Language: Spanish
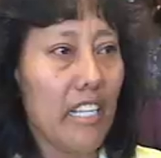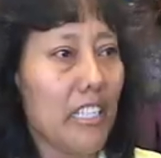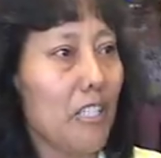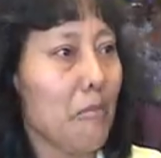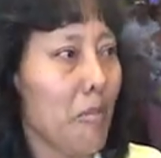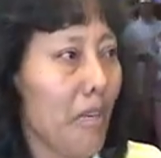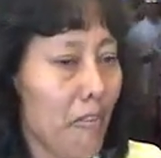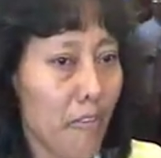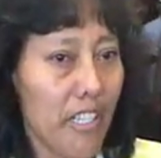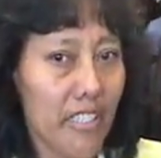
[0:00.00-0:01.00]
y haciéndome
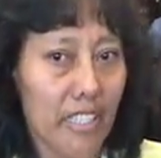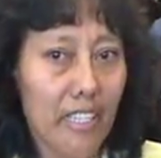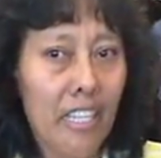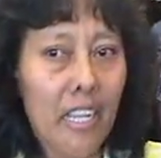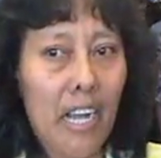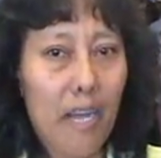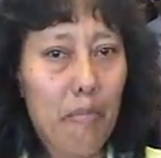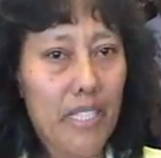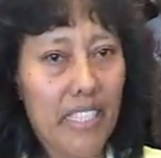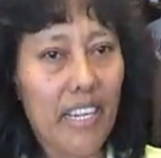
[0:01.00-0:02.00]
más fuerte a
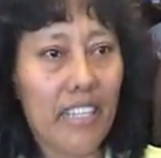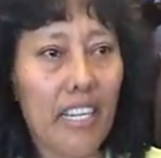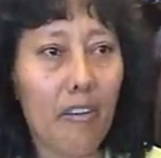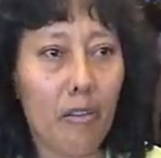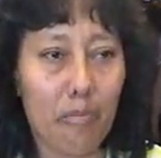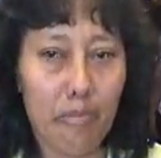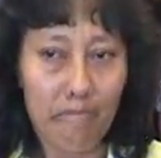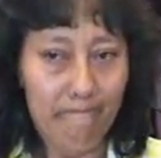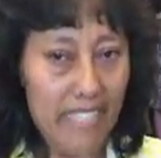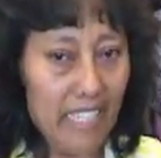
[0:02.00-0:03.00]
pesar de los
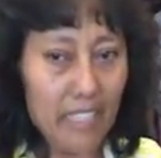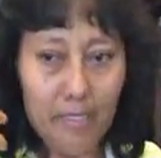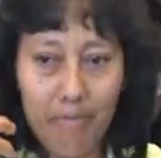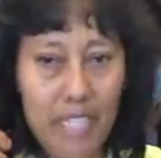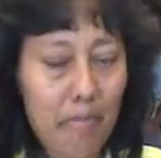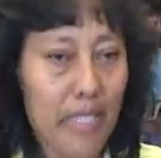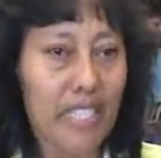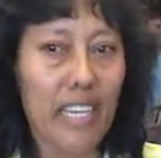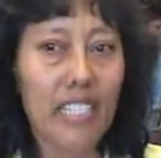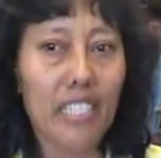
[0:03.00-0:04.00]
de las
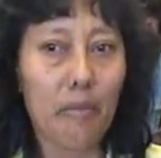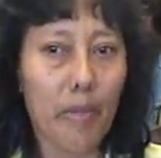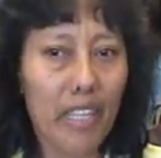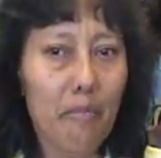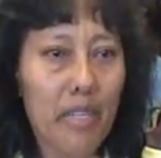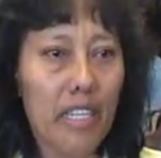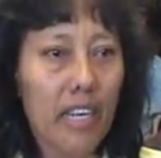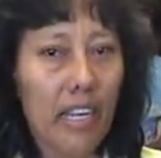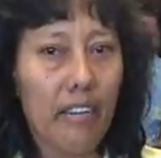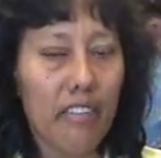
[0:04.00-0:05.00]
tempestades que puedan
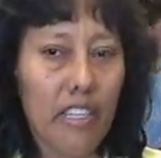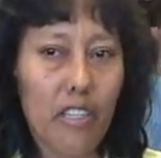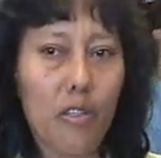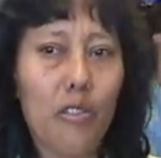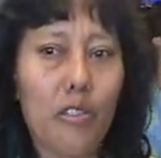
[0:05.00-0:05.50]
venir a la vida de